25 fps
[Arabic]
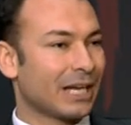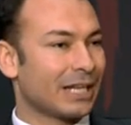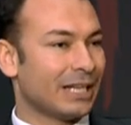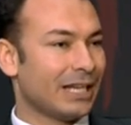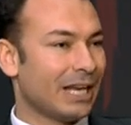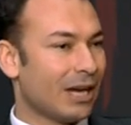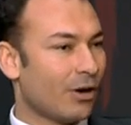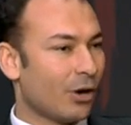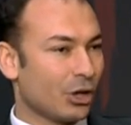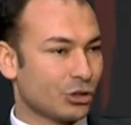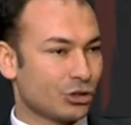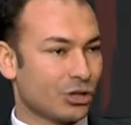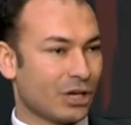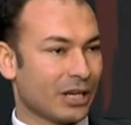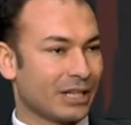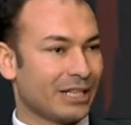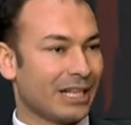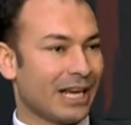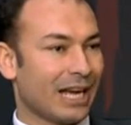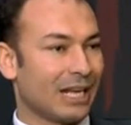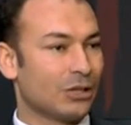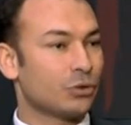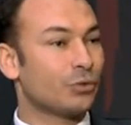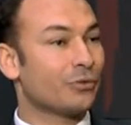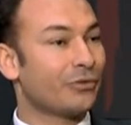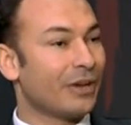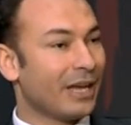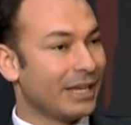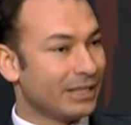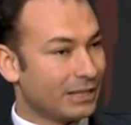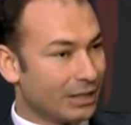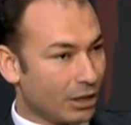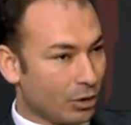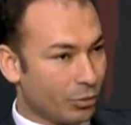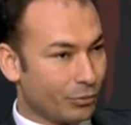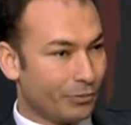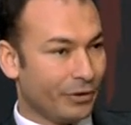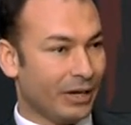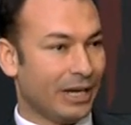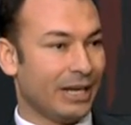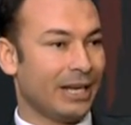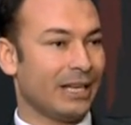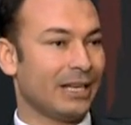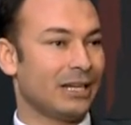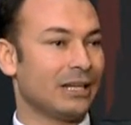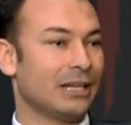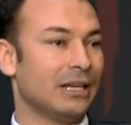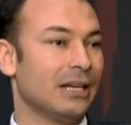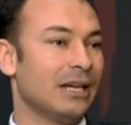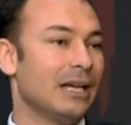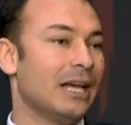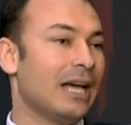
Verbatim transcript: جنيه او 10 جنيه عنده فيقتله فعليا